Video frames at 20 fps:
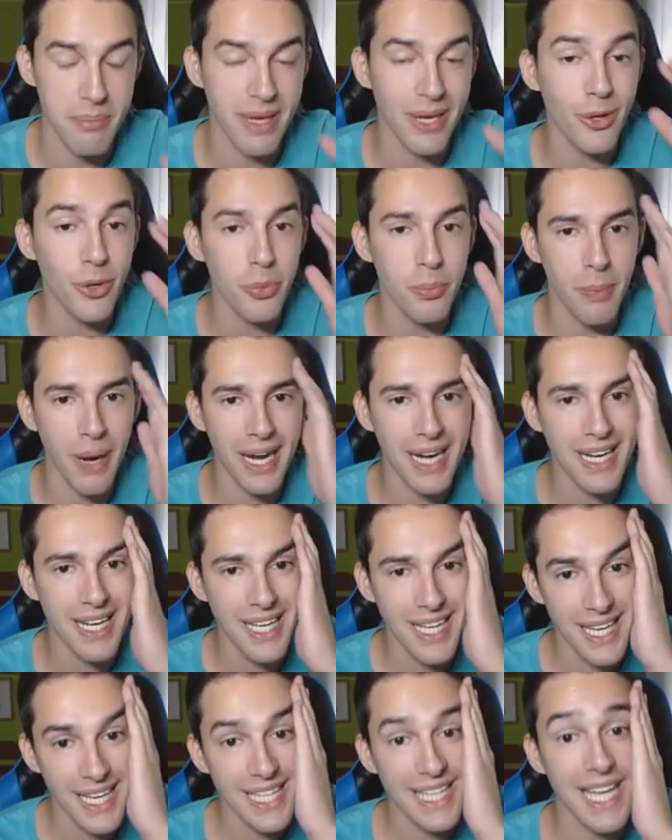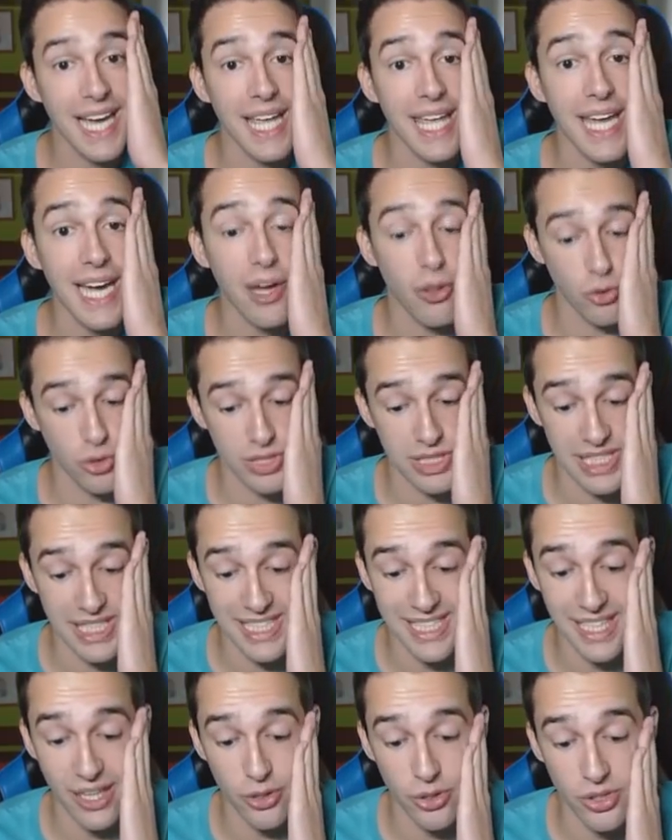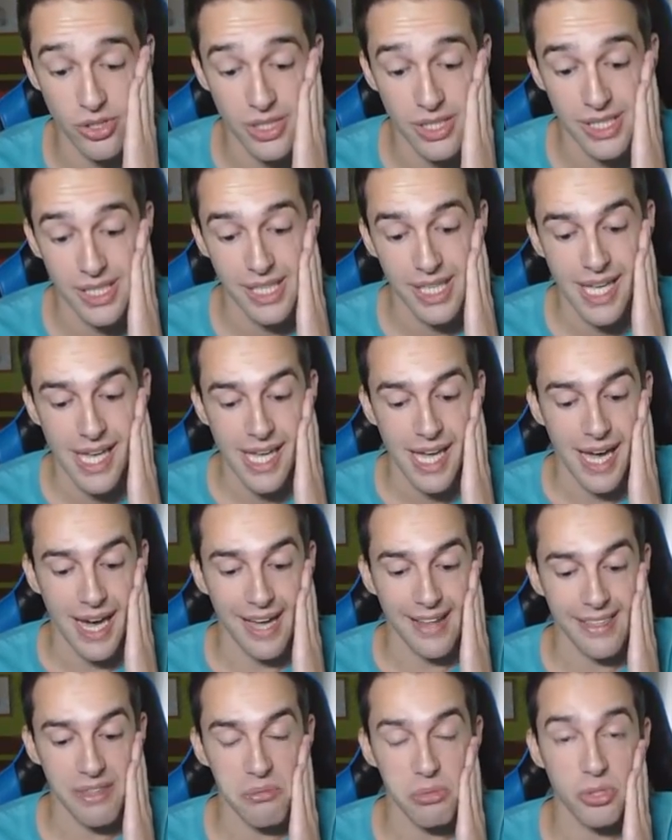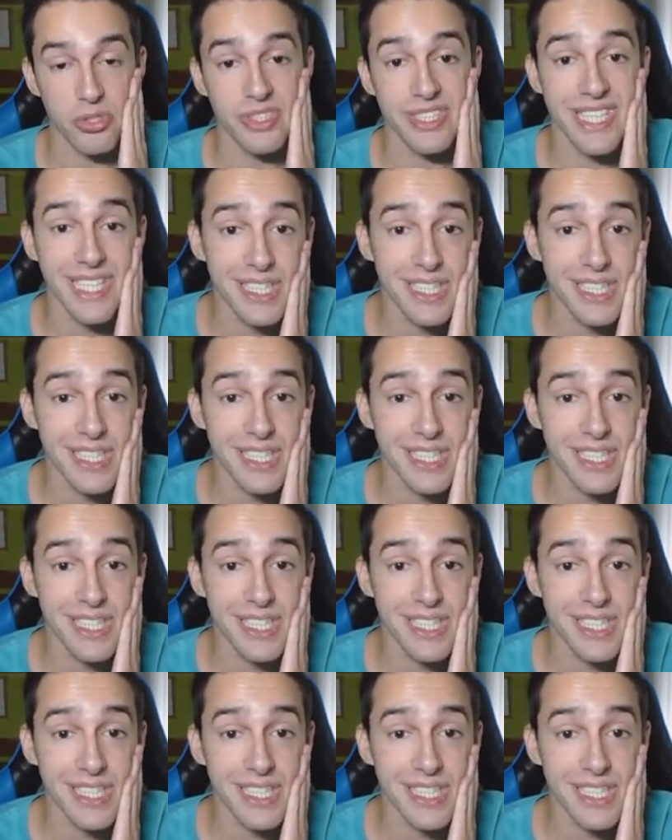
Menos mal que ha llegado ese leñador. Hacemos